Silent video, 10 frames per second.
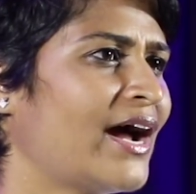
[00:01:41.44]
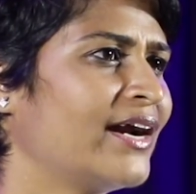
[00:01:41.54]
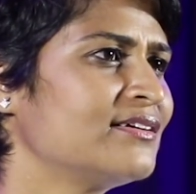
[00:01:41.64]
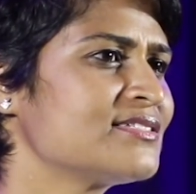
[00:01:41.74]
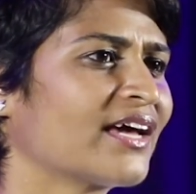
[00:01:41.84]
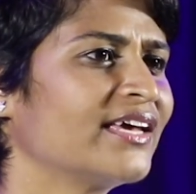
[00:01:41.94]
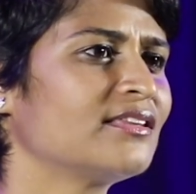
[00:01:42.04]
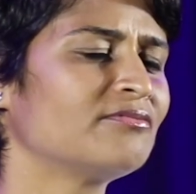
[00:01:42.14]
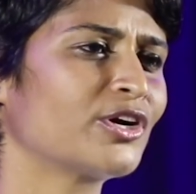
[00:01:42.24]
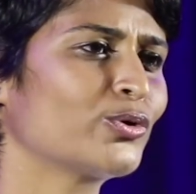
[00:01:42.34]
అండ్
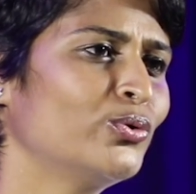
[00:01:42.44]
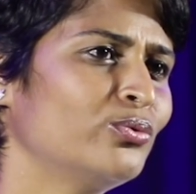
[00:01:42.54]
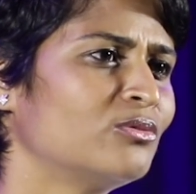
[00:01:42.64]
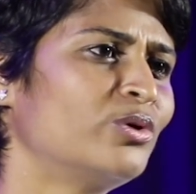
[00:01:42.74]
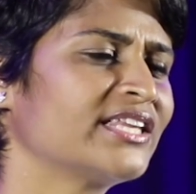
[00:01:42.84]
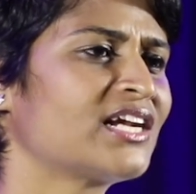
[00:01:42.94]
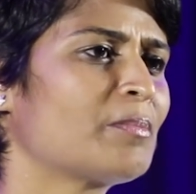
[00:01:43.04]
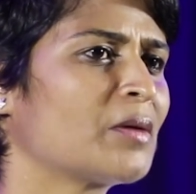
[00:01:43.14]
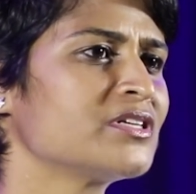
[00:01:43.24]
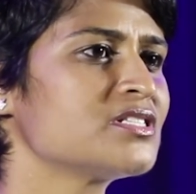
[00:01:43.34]
సంగీతం వరకు ఉండేది నా
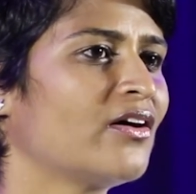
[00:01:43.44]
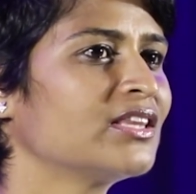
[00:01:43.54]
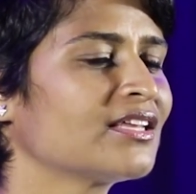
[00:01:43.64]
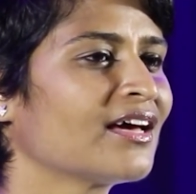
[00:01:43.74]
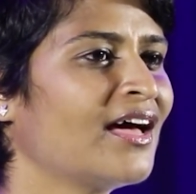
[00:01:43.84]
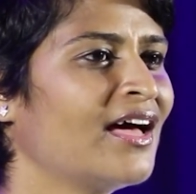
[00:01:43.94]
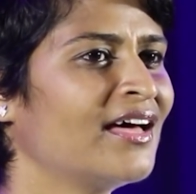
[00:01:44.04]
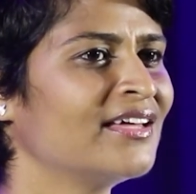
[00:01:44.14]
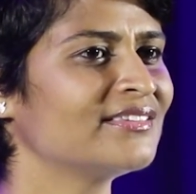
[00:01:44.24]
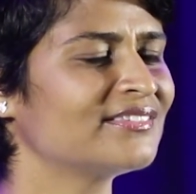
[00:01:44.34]
ప్రపంచం అంతే
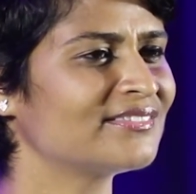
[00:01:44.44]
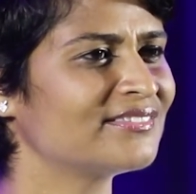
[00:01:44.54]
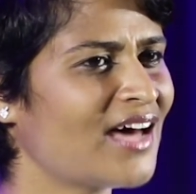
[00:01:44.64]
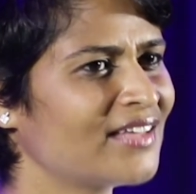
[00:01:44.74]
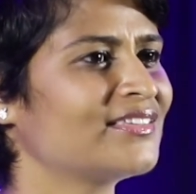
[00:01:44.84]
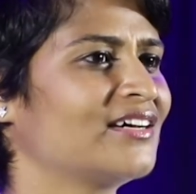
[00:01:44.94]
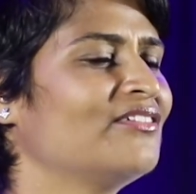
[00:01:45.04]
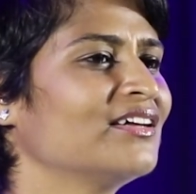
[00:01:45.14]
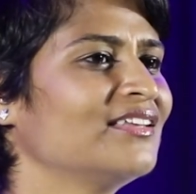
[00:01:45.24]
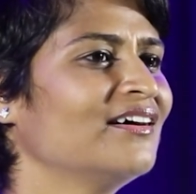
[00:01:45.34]
దాని
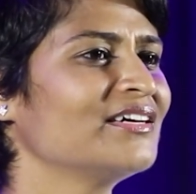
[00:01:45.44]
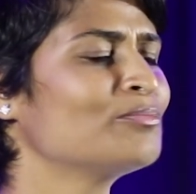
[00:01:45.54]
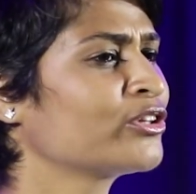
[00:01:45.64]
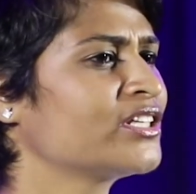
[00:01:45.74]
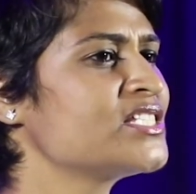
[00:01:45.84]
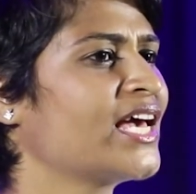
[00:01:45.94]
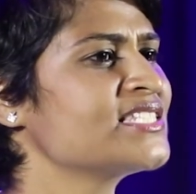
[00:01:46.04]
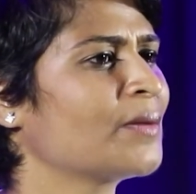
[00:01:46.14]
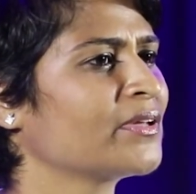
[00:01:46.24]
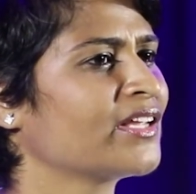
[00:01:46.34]
తర్వాత ఇది మొత్తం
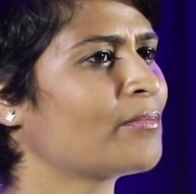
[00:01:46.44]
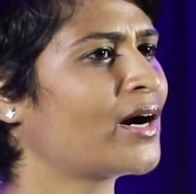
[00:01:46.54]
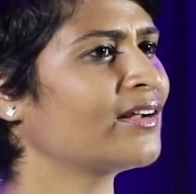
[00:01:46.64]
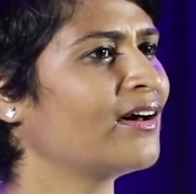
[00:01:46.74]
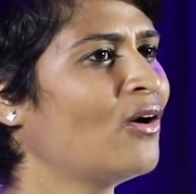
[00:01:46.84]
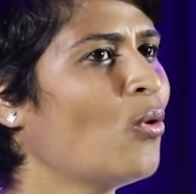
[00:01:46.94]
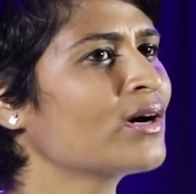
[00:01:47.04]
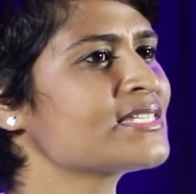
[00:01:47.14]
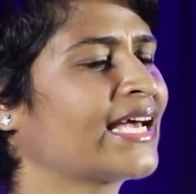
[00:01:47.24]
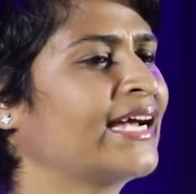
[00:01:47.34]
చేంజ్ అయిపోయింది అనమాట
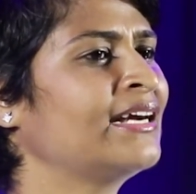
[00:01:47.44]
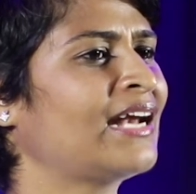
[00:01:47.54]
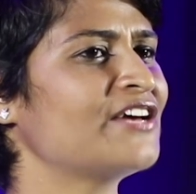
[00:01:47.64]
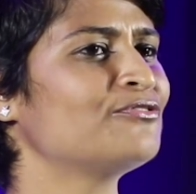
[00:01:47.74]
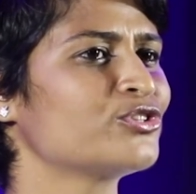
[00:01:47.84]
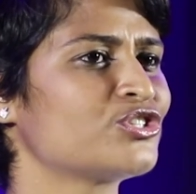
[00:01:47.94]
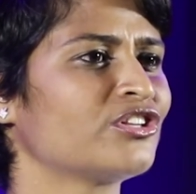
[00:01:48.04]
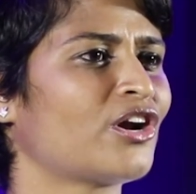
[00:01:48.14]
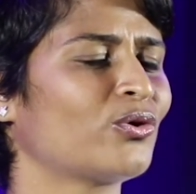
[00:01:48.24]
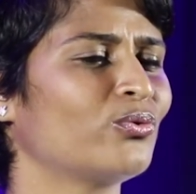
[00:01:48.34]
ఒక సెకండ్ లైఫ్
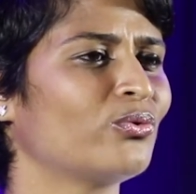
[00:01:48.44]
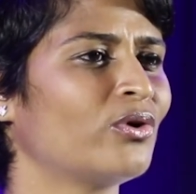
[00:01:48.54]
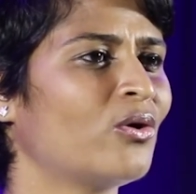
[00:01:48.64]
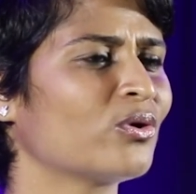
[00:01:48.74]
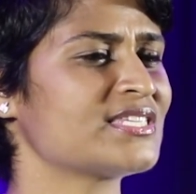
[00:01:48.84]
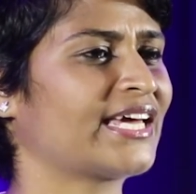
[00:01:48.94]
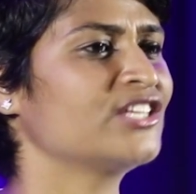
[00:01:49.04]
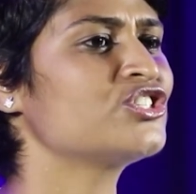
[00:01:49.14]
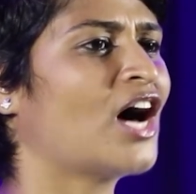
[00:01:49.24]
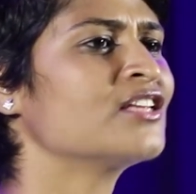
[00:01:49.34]
వచ్చింది నాకు ఒక
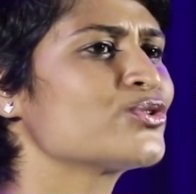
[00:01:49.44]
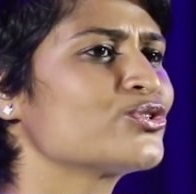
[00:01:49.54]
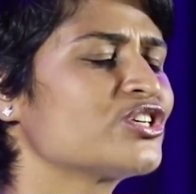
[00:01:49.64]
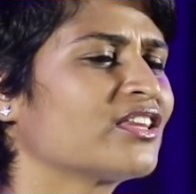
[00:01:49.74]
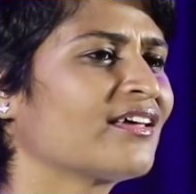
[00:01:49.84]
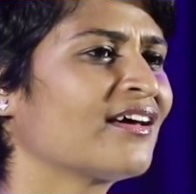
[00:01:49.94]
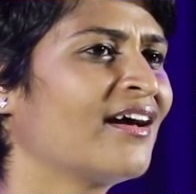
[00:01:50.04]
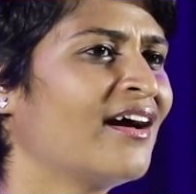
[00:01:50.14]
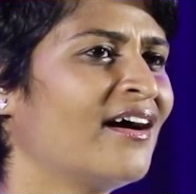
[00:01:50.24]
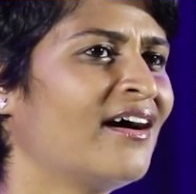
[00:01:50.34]
సెకండ్ ఛాన్స్ వచ్చింది
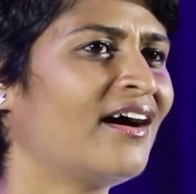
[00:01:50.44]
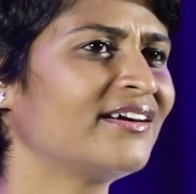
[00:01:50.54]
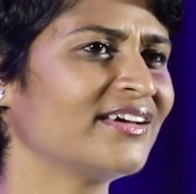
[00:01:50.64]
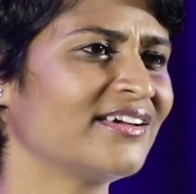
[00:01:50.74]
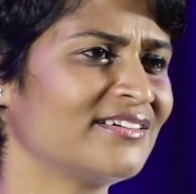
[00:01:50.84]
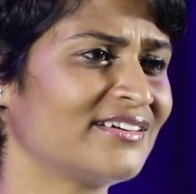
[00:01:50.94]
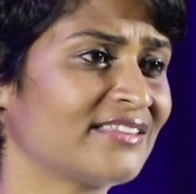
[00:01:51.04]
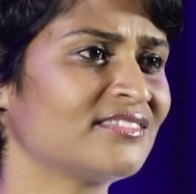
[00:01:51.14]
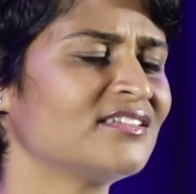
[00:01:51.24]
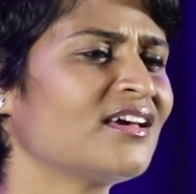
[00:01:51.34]
అంటే
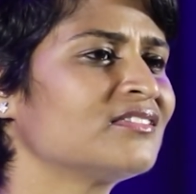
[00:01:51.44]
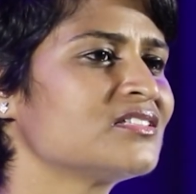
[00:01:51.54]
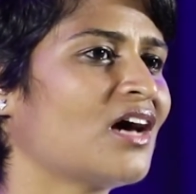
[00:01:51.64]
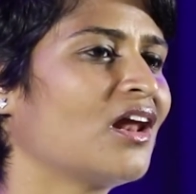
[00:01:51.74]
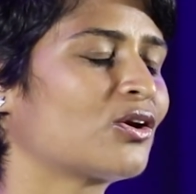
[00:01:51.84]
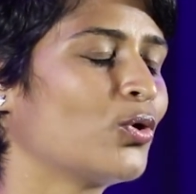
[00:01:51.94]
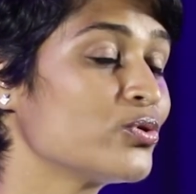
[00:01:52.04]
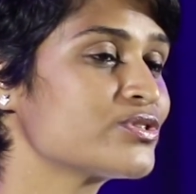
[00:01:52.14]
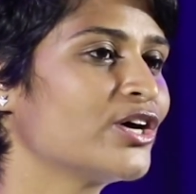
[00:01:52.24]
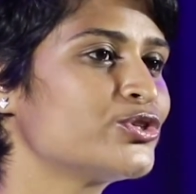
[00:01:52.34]
డెత్ని అంత చాలా
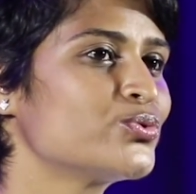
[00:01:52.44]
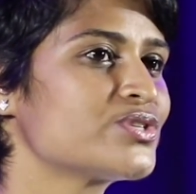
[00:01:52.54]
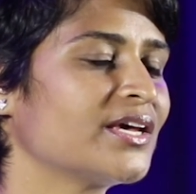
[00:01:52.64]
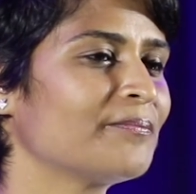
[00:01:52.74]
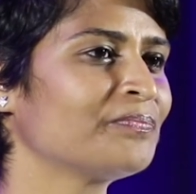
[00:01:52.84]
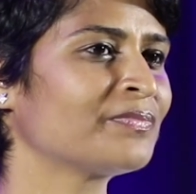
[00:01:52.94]
క్లోజ్గా చూసి